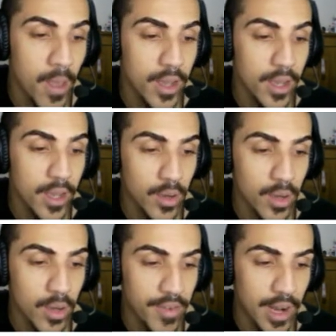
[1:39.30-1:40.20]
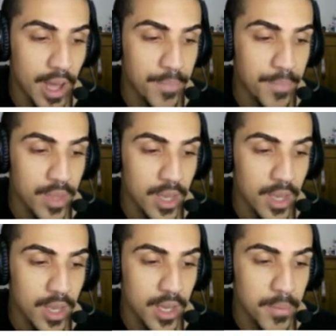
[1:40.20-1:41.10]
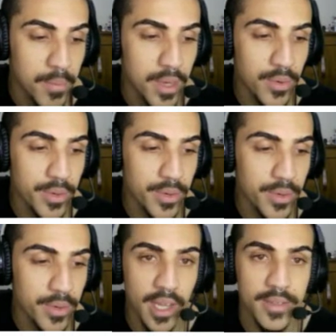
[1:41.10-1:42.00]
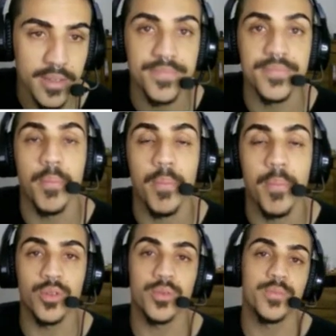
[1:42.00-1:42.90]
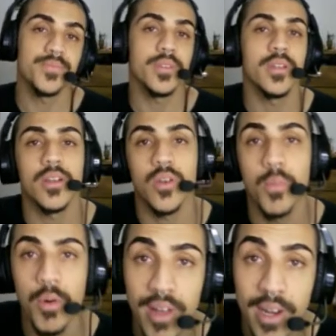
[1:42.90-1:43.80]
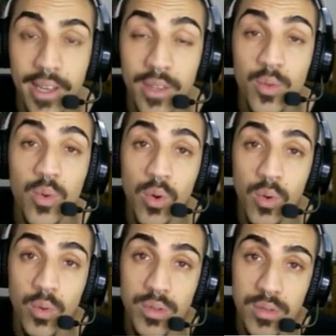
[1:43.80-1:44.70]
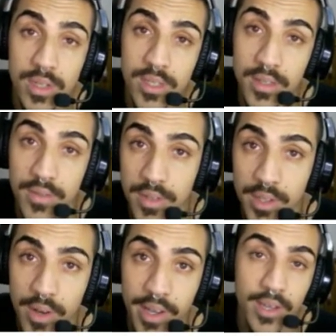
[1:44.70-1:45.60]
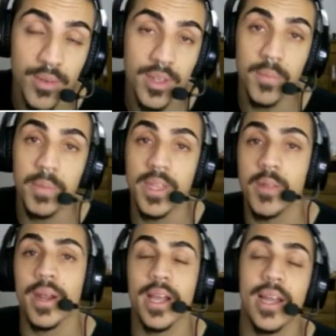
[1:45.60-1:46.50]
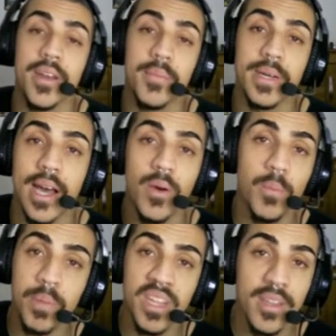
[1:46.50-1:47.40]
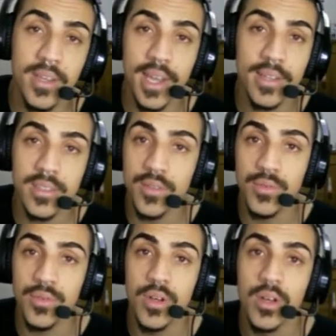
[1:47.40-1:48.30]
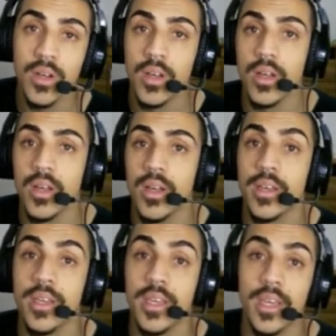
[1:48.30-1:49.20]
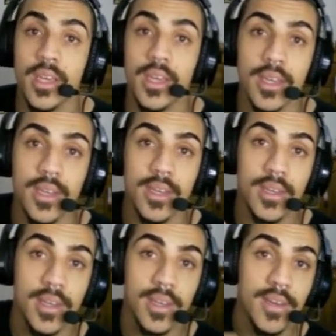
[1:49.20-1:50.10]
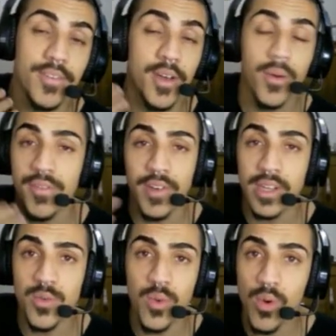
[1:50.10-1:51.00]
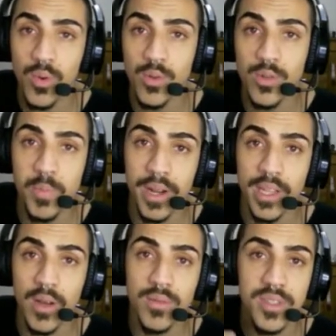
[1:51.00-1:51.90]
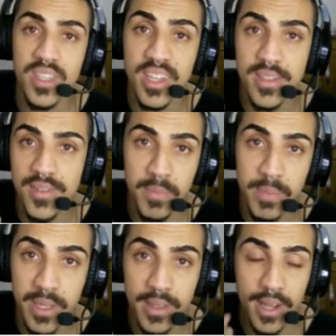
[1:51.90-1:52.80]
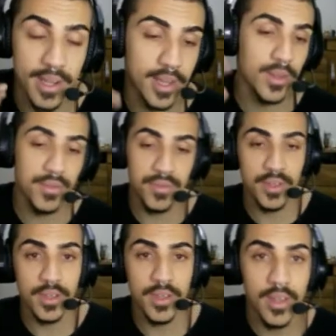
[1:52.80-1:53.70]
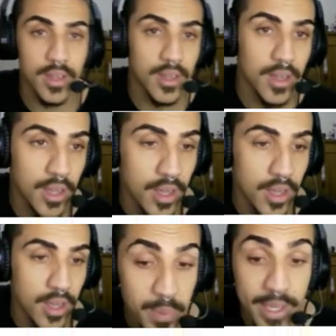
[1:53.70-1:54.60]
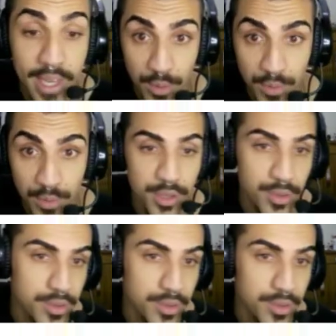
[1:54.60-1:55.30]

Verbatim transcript: O que é que eu quero falar? 1100, né? Pronto. Como eu falei, tinha um concurso nesse vídeo aí que eu tinha pedido pra galera mandar um print criativo. E ia, eu ia fazer um concurso para dar uns itens VIP, tá ligado? Enfim, eu expliquei no vídeo.